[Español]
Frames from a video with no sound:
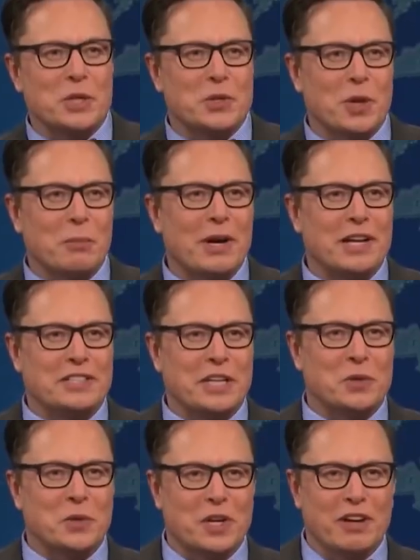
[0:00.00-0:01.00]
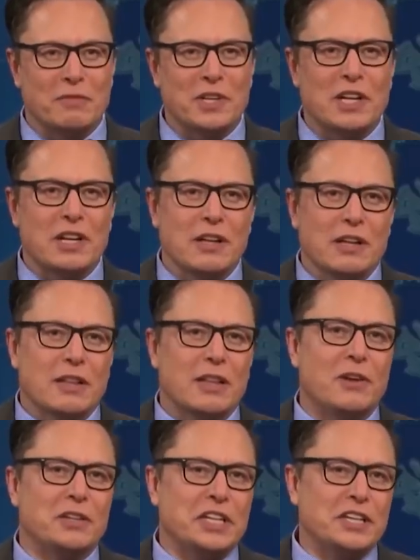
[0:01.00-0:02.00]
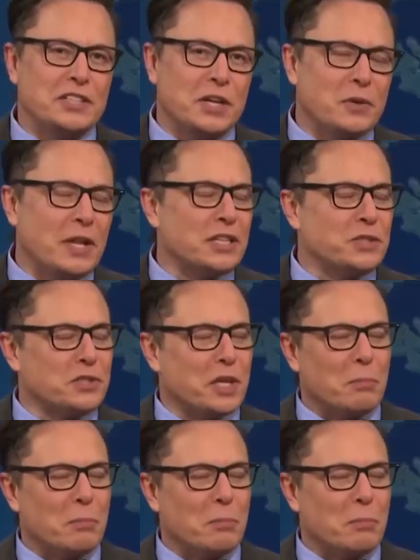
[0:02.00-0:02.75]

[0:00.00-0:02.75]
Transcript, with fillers: usuarios cambiar de servicio, tuiteando, use